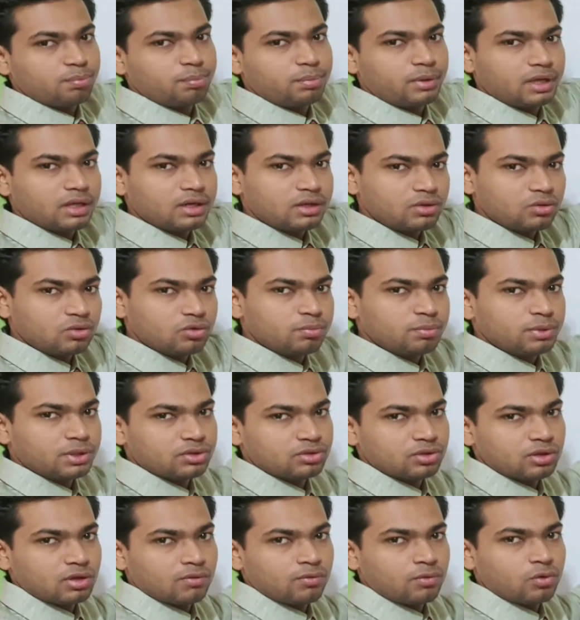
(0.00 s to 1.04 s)
की पेयर के ऊपर
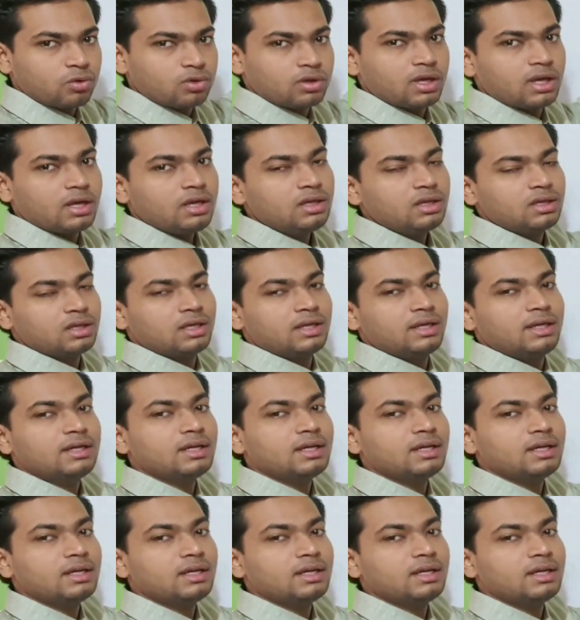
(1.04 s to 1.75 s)
जो है वो क्या है